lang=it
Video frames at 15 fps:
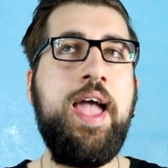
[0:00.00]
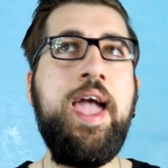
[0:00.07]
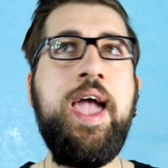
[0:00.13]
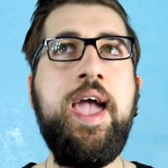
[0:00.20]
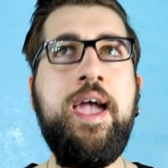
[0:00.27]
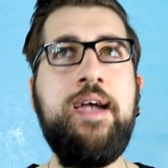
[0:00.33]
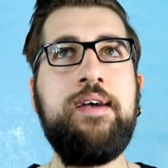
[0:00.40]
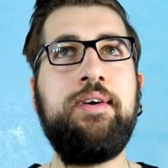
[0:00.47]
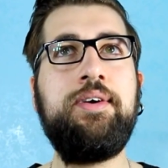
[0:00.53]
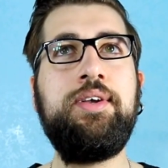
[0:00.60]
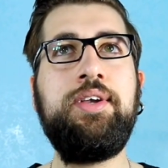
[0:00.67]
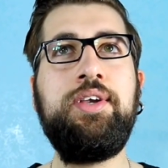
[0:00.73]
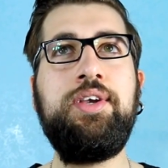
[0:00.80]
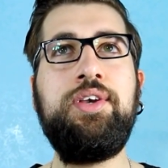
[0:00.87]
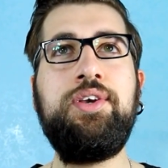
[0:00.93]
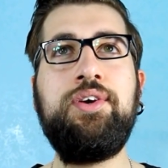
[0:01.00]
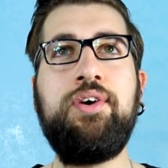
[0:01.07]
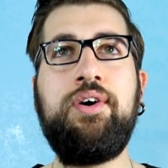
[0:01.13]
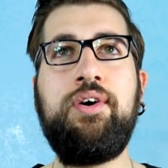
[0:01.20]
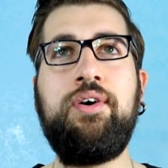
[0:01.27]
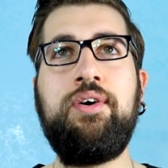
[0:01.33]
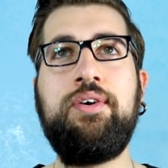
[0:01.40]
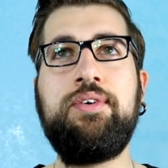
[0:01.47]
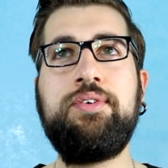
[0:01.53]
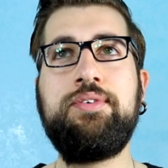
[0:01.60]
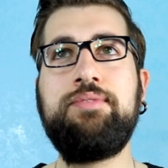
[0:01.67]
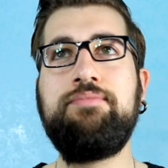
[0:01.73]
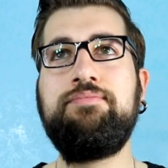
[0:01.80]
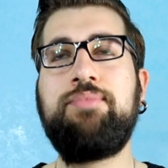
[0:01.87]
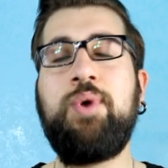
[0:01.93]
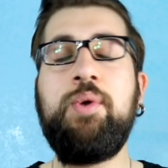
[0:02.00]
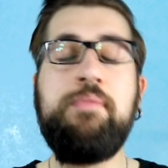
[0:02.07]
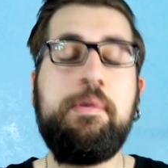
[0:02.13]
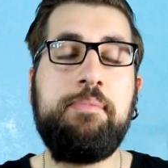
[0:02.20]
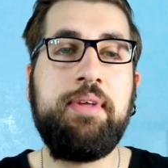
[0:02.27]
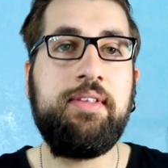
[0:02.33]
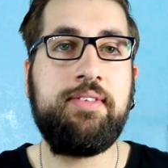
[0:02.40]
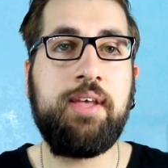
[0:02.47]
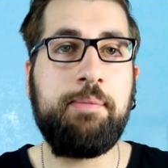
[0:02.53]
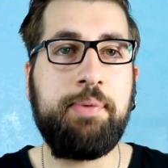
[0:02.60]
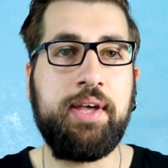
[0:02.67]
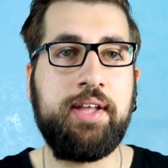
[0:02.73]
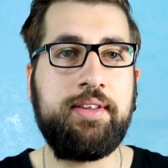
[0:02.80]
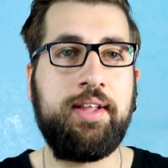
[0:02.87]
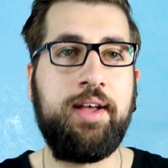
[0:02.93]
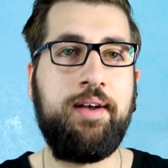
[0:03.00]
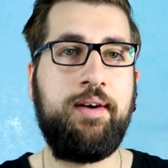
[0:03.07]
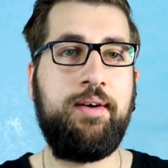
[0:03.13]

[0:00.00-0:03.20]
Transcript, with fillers: E io, ehm, come ben sapete,